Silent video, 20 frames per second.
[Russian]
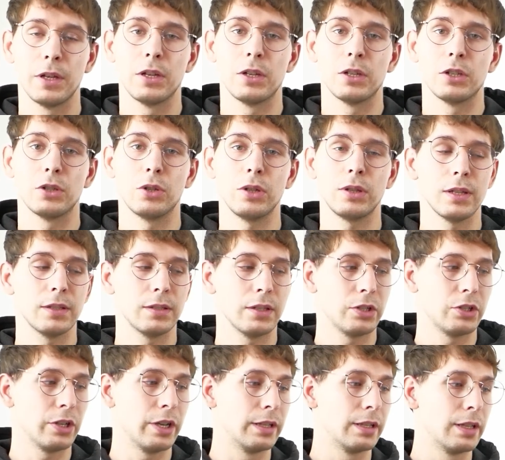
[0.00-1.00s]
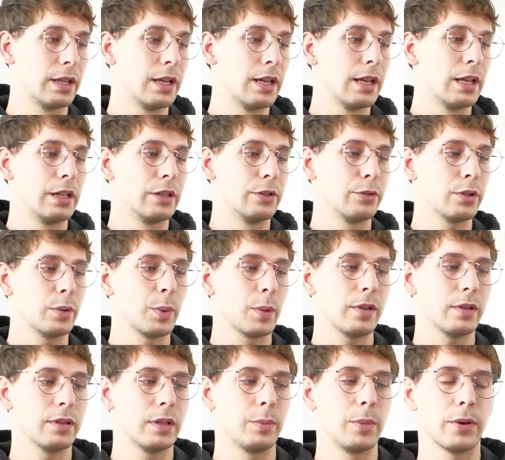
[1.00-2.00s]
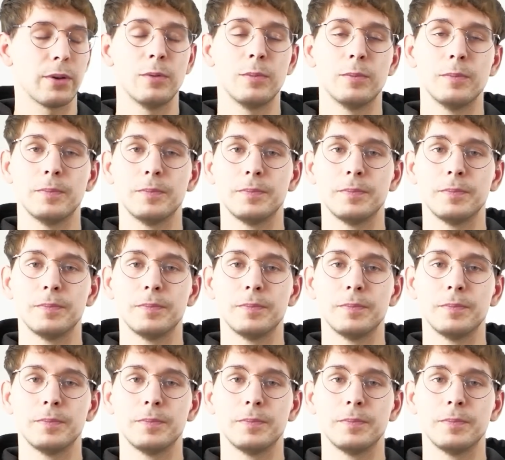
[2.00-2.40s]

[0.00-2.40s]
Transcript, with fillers: Что это означает? Ну, например, наберем